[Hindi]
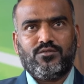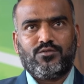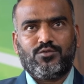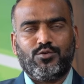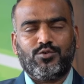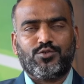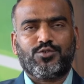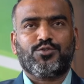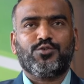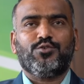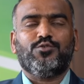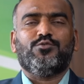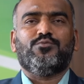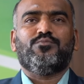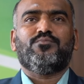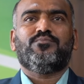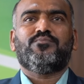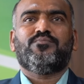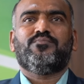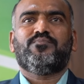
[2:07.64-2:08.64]
दोस्तों
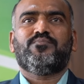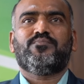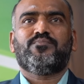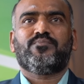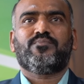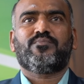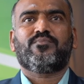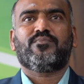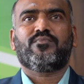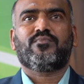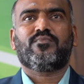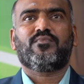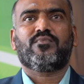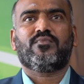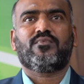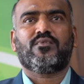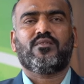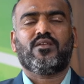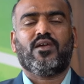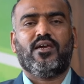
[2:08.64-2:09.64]

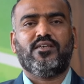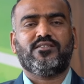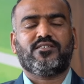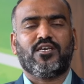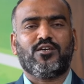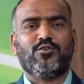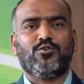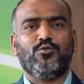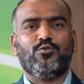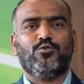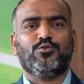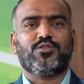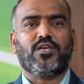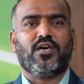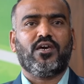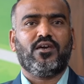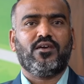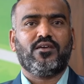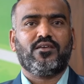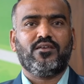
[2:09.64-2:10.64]
ऐसा क्यों होता
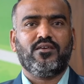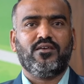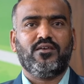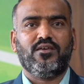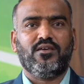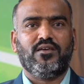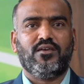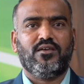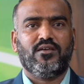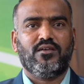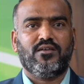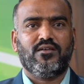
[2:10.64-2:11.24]
है कि